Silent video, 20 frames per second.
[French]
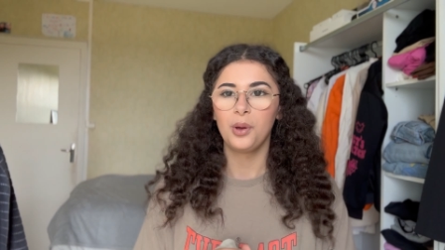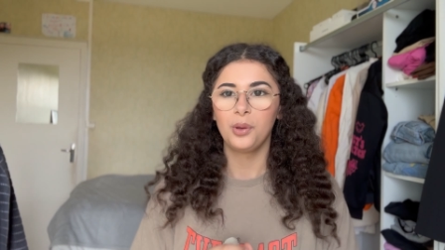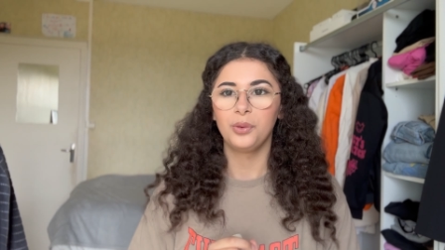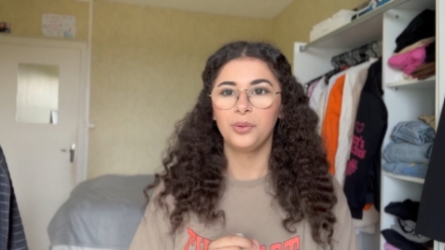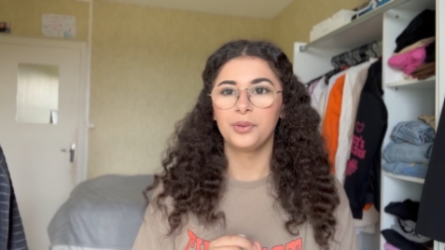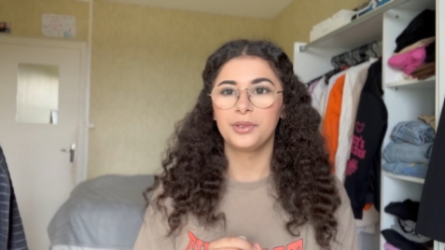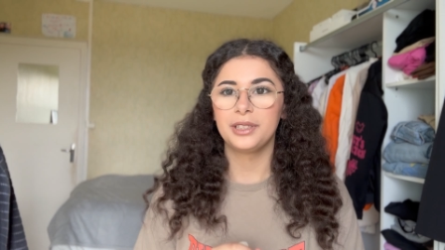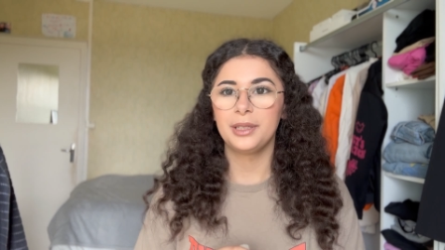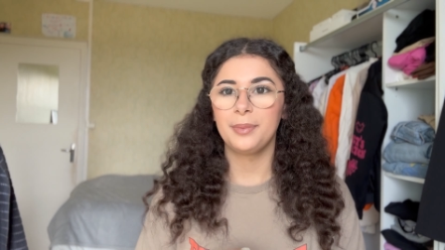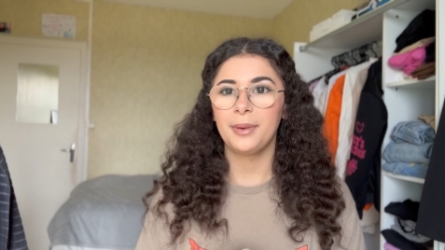
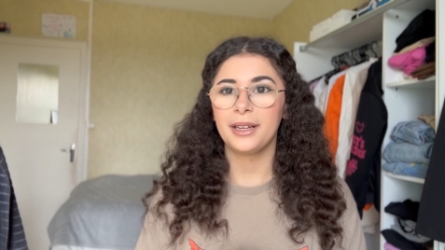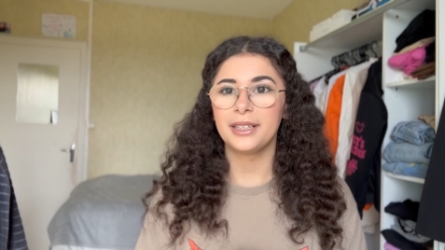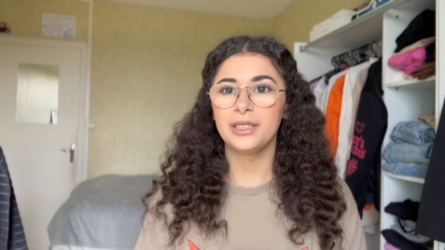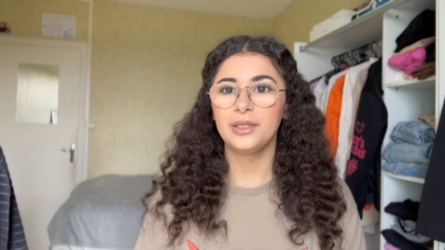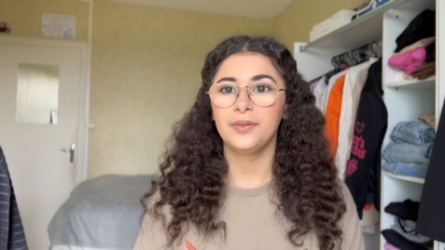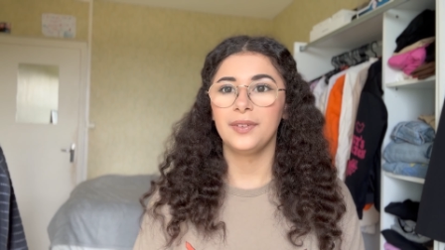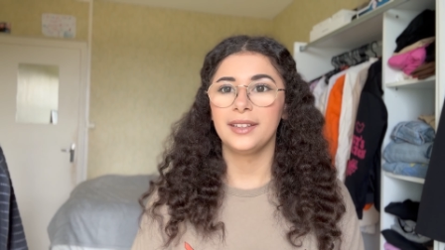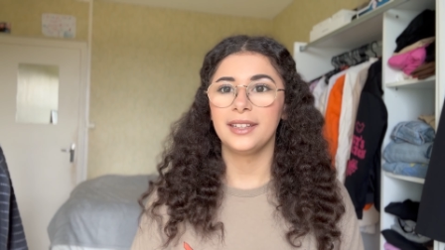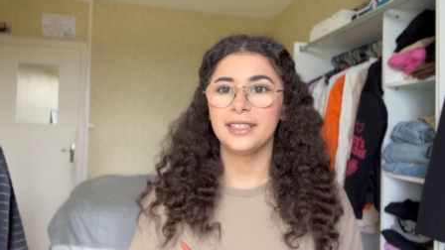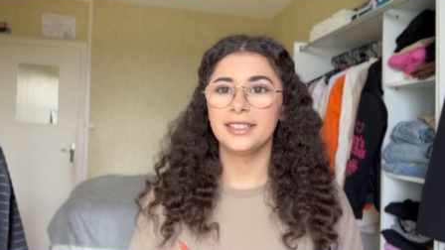Donc, c'est parti, on
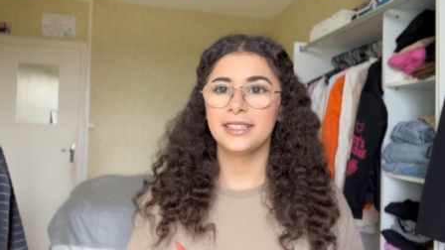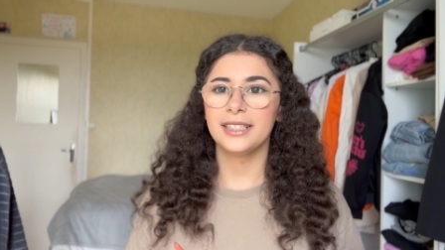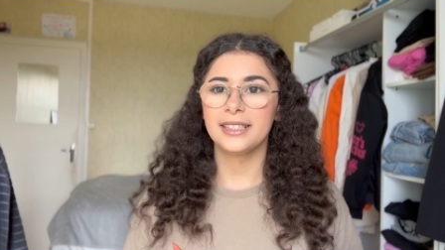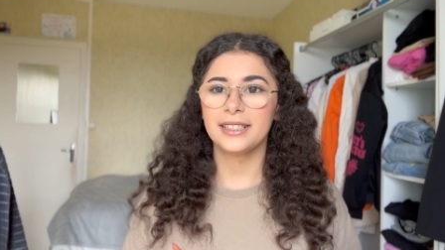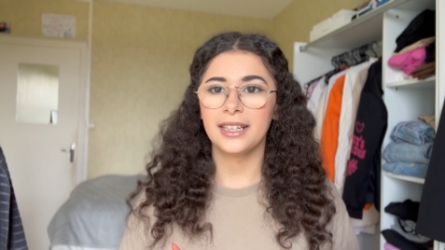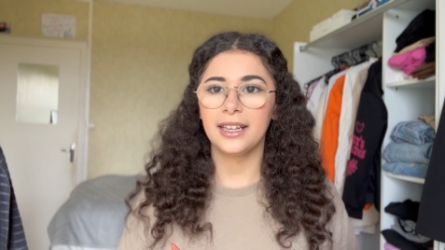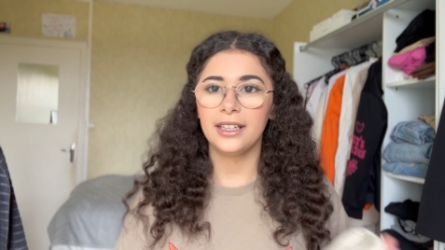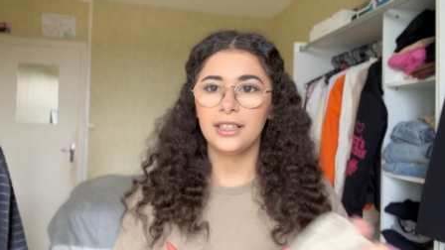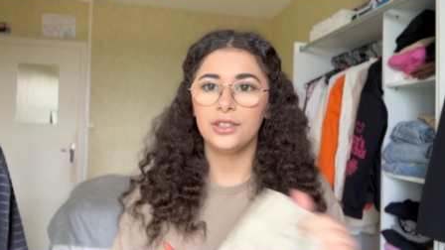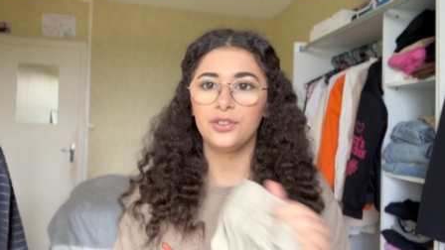va tester
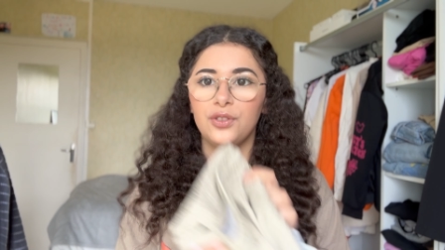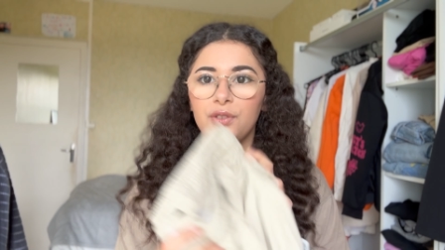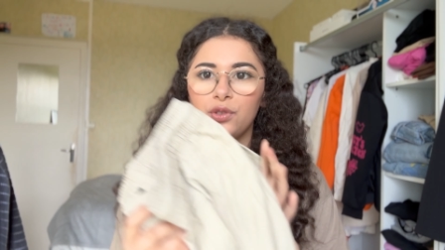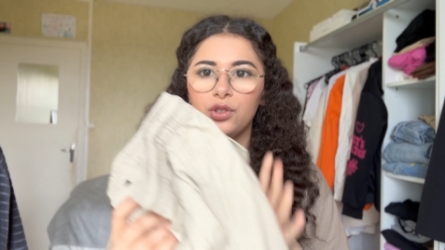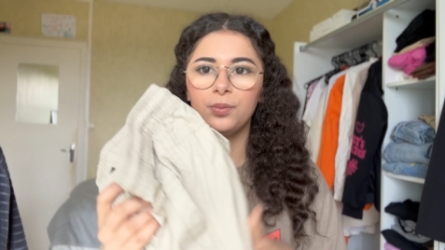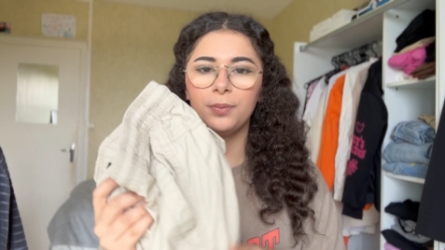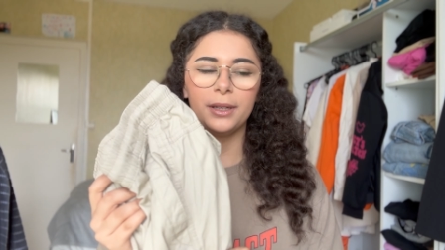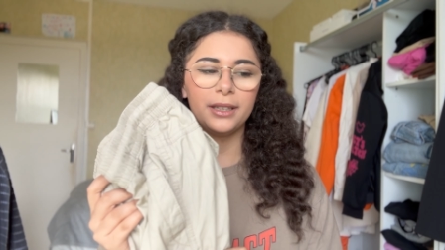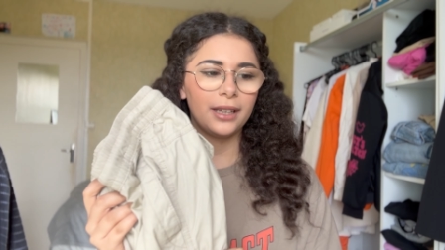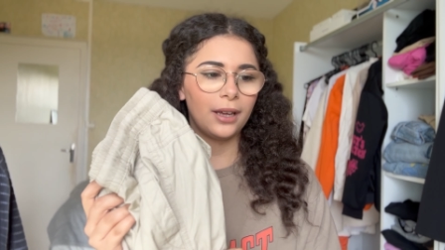ça. Je vais
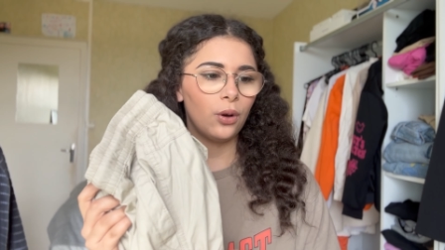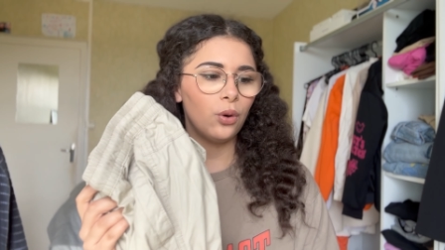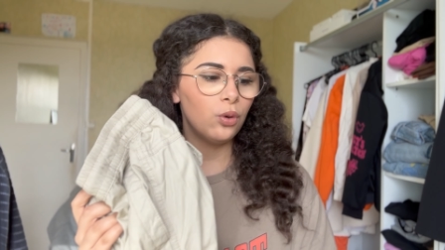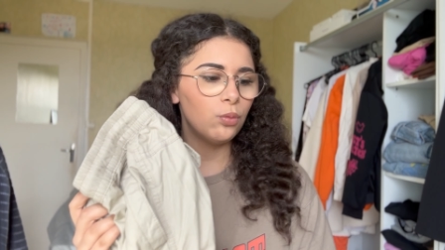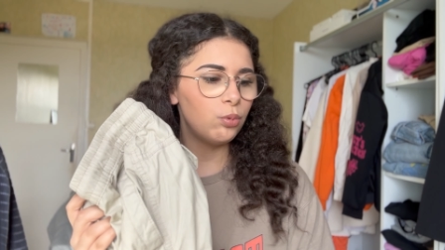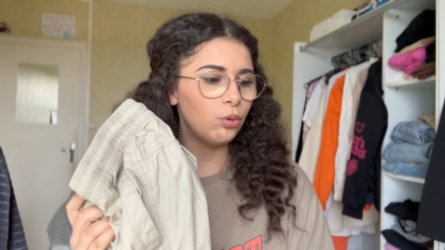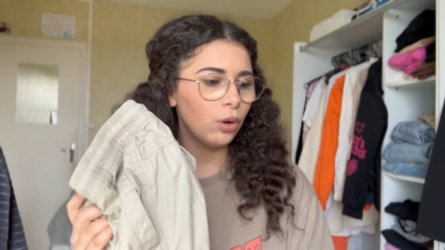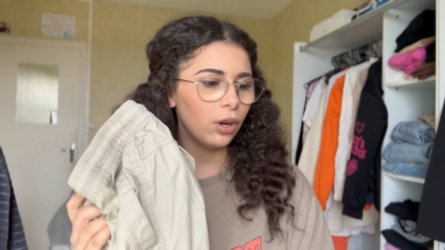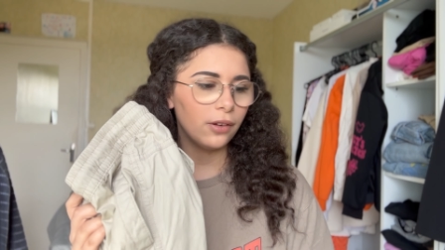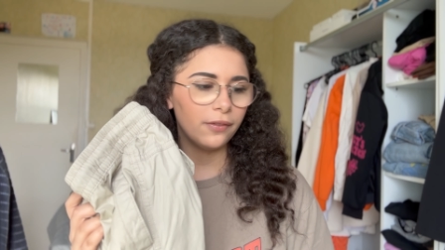juste mettre
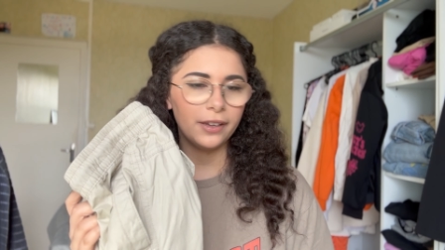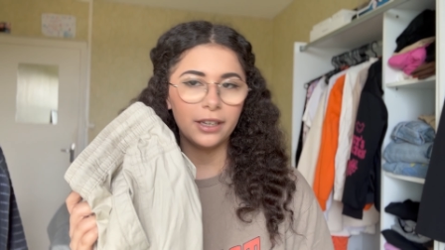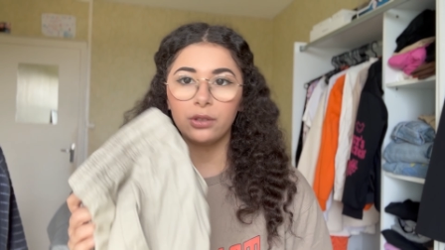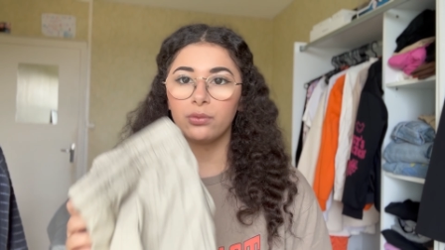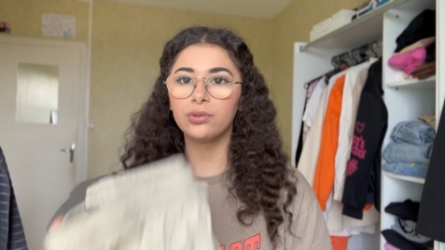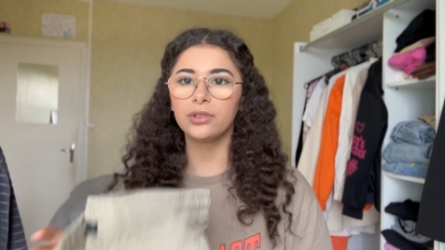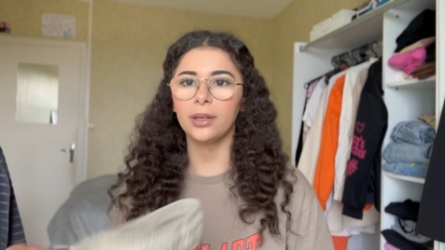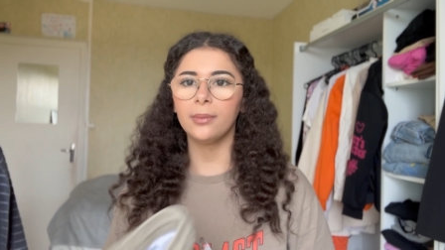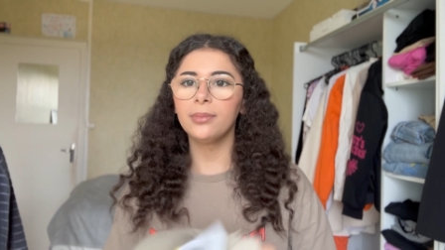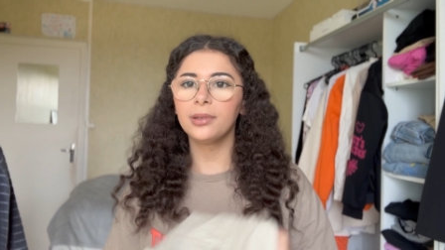
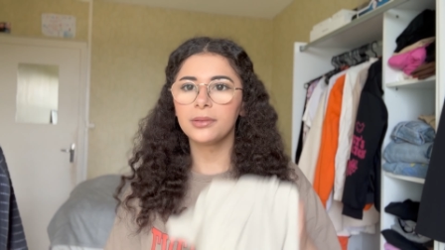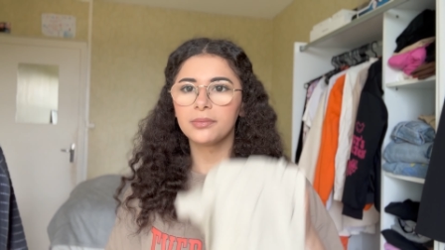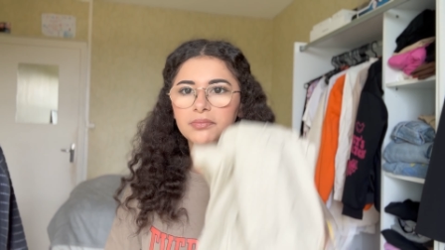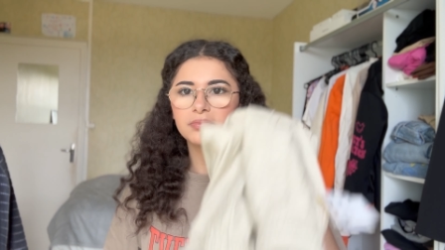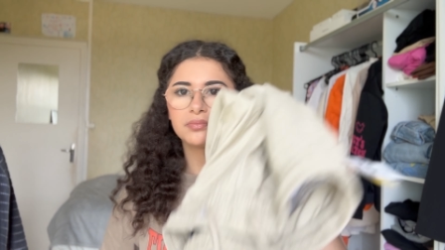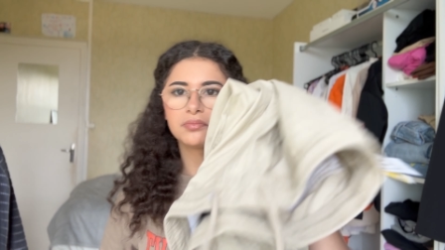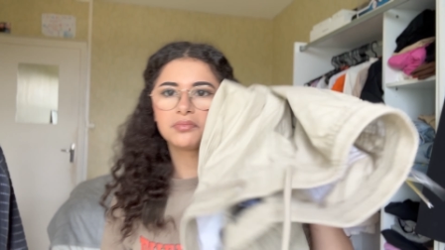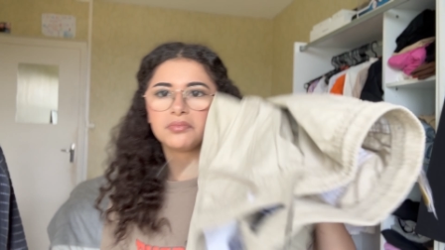un haut